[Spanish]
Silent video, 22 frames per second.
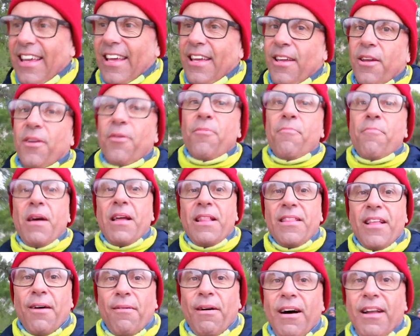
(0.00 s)
y un
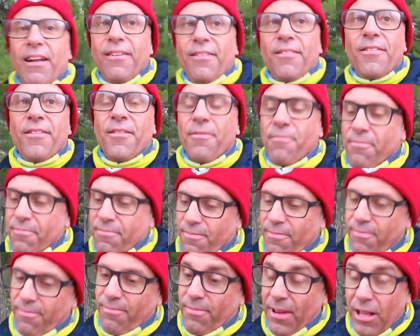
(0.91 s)
vendaval,
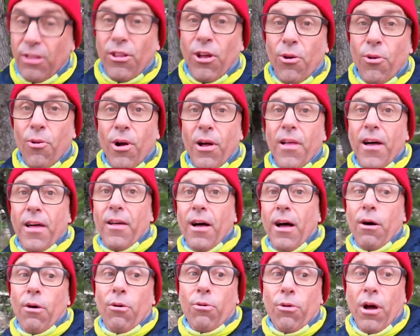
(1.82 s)
un viento
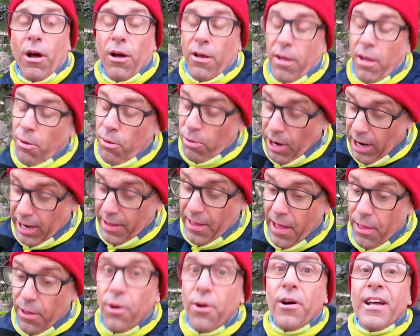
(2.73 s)

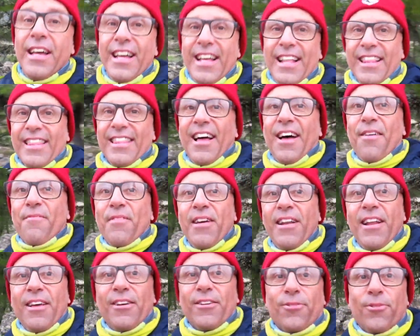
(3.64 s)
huracanado,
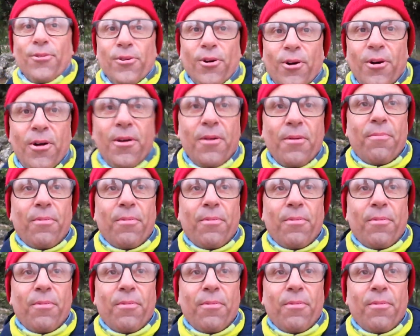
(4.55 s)
también la destruyó.